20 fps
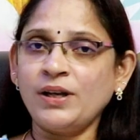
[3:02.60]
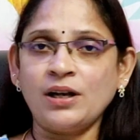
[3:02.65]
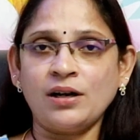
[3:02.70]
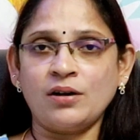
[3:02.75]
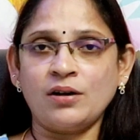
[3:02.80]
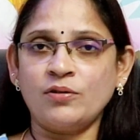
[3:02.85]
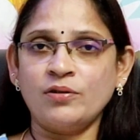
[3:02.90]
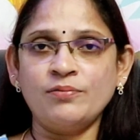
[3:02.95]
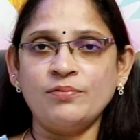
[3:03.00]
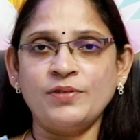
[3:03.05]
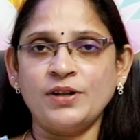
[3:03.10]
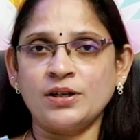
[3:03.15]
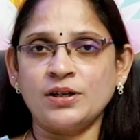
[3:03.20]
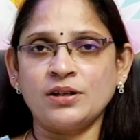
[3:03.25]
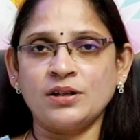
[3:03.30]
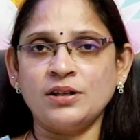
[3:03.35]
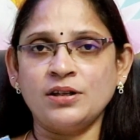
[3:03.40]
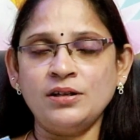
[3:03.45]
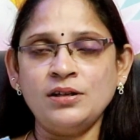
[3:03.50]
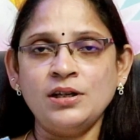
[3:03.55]
పేరు రావడం వేరు
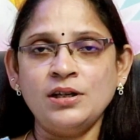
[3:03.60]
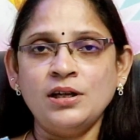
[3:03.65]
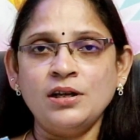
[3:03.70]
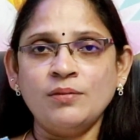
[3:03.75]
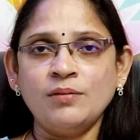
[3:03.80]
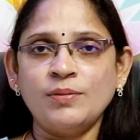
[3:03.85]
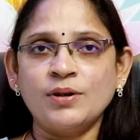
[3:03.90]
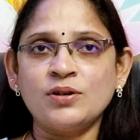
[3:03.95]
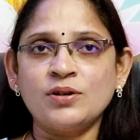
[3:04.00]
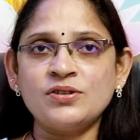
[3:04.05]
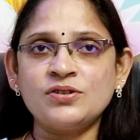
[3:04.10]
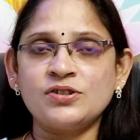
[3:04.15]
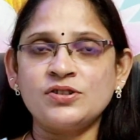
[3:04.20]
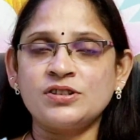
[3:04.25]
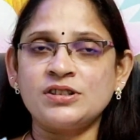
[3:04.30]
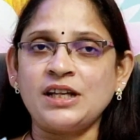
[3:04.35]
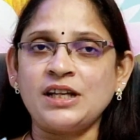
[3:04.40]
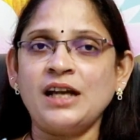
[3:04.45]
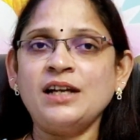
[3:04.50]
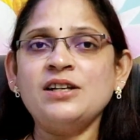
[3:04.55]
కదా బికాస్
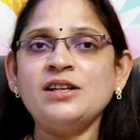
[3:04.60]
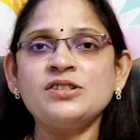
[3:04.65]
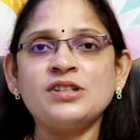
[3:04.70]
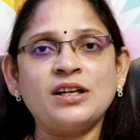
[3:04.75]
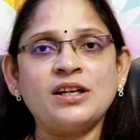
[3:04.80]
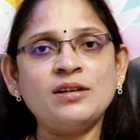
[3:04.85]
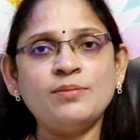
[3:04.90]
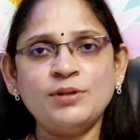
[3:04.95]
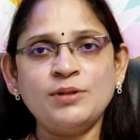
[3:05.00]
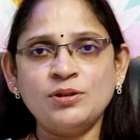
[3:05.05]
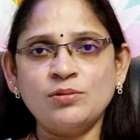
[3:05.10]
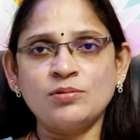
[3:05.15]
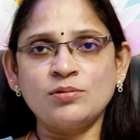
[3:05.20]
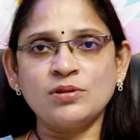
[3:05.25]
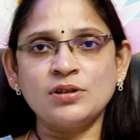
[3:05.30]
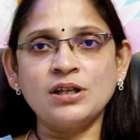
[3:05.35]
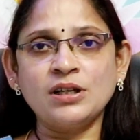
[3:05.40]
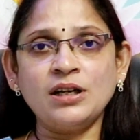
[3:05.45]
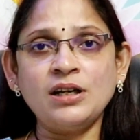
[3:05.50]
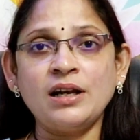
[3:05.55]
టాలెంట్ చాలామందికి
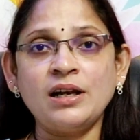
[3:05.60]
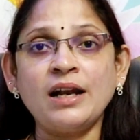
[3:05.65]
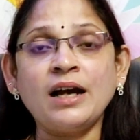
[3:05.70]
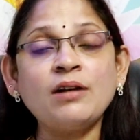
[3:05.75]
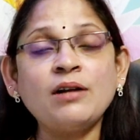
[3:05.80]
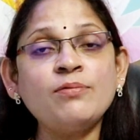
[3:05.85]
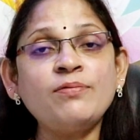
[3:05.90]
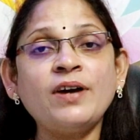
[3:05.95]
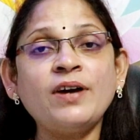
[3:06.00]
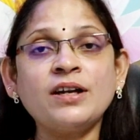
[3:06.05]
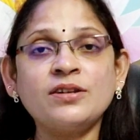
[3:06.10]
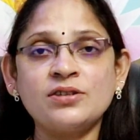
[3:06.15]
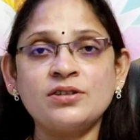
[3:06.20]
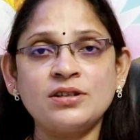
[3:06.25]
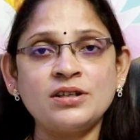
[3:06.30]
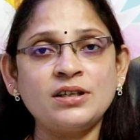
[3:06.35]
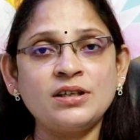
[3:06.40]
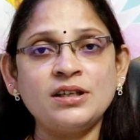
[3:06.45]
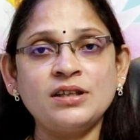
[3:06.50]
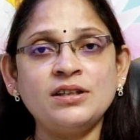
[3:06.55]
ఉంటుంది కానీ లక్
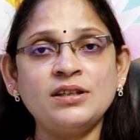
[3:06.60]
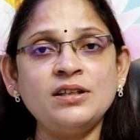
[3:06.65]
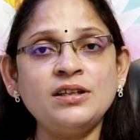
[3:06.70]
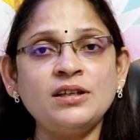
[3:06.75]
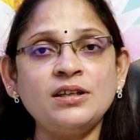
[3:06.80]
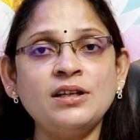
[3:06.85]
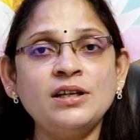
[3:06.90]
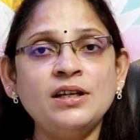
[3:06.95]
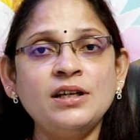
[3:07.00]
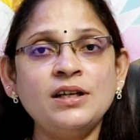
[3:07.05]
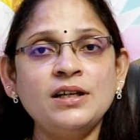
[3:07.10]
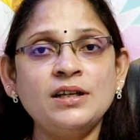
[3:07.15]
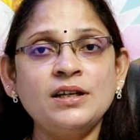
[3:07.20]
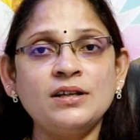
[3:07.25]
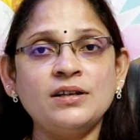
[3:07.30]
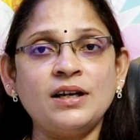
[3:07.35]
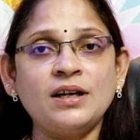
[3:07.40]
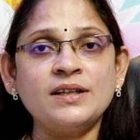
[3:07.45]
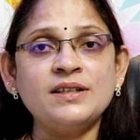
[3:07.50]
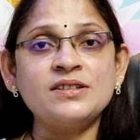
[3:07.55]
ఫ్యాక్టర్ అనేది
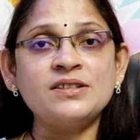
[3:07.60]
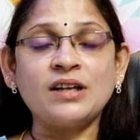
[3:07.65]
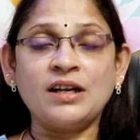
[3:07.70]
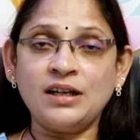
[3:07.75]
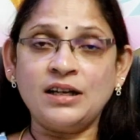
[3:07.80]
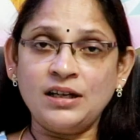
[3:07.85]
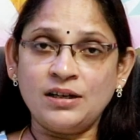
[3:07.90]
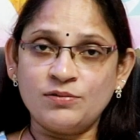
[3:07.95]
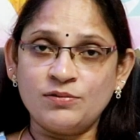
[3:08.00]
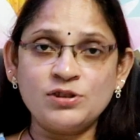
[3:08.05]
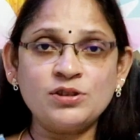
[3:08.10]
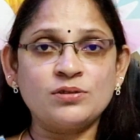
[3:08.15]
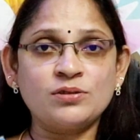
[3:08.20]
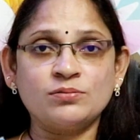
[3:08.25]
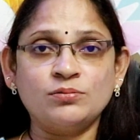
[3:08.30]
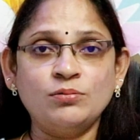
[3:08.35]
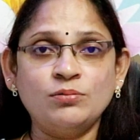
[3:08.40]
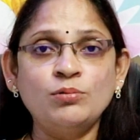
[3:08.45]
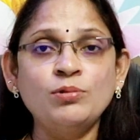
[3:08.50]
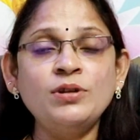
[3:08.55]
అది చాలా
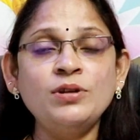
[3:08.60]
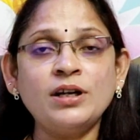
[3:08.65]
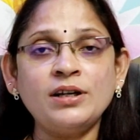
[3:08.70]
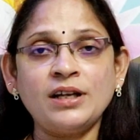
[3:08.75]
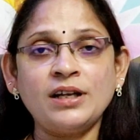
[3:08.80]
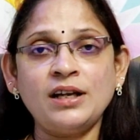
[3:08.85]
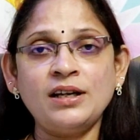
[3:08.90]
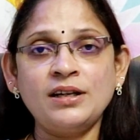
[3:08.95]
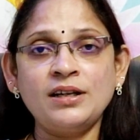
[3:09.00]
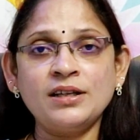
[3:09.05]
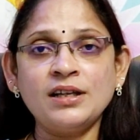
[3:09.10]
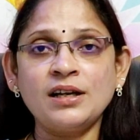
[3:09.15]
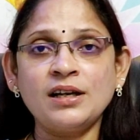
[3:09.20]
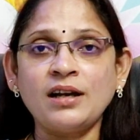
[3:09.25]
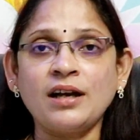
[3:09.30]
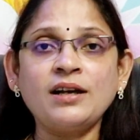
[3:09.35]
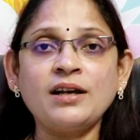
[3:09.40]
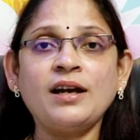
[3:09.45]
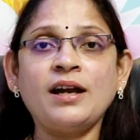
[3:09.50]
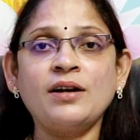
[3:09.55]
అవసరం ఉన్న టాలెంట్కి
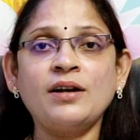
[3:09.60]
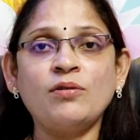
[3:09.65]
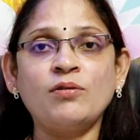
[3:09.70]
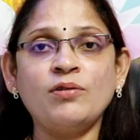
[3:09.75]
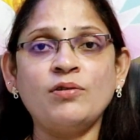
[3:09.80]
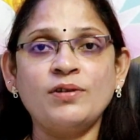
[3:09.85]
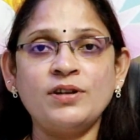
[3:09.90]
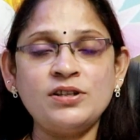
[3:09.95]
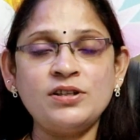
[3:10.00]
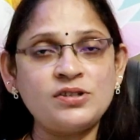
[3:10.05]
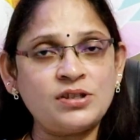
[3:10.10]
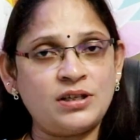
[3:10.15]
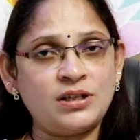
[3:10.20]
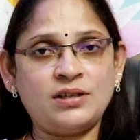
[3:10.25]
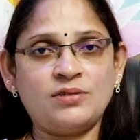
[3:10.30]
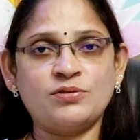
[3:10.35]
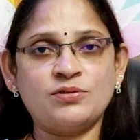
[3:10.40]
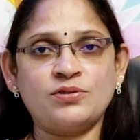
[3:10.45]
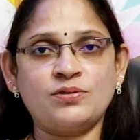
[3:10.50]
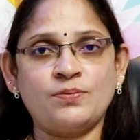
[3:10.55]
లక్ యాడ్ అవ్వడం అనేది
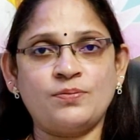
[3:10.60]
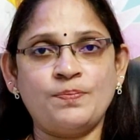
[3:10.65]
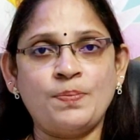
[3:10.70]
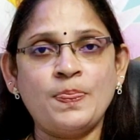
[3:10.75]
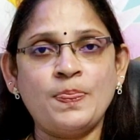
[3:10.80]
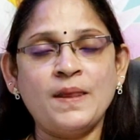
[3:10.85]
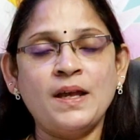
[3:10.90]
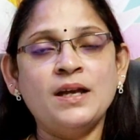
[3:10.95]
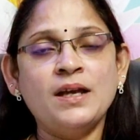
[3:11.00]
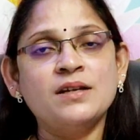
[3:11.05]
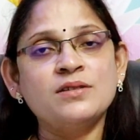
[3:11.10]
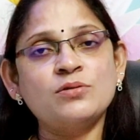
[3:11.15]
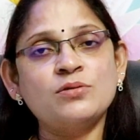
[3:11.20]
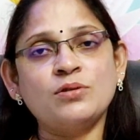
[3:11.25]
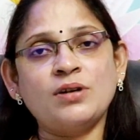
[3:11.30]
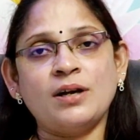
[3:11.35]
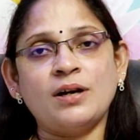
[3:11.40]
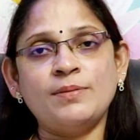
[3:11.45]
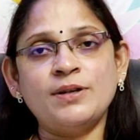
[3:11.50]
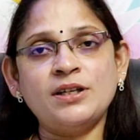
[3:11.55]
చాలా అవసరం సో
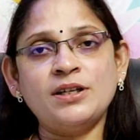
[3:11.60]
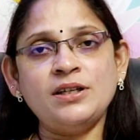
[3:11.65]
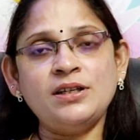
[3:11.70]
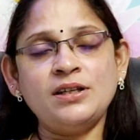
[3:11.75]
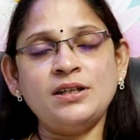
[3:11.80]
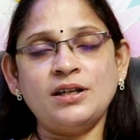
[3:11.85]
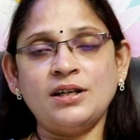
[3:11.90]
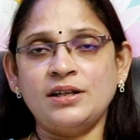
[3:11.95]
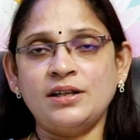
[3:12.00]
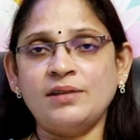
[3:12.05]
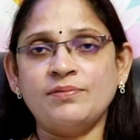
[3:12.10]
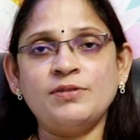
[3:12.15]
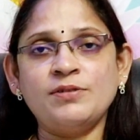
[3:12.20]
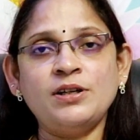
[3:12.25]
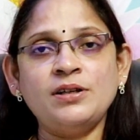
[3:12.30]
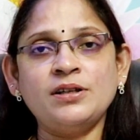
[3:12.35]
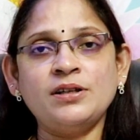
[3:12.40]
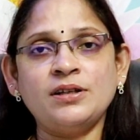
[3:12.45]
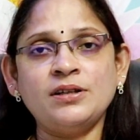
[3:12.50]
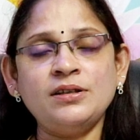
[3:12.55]
కాబట్టి
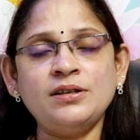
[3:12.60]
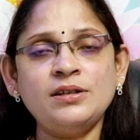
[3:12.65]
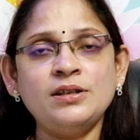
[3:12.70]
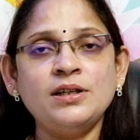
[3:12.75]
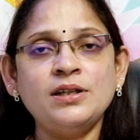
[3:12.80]
డెఫినెట్గా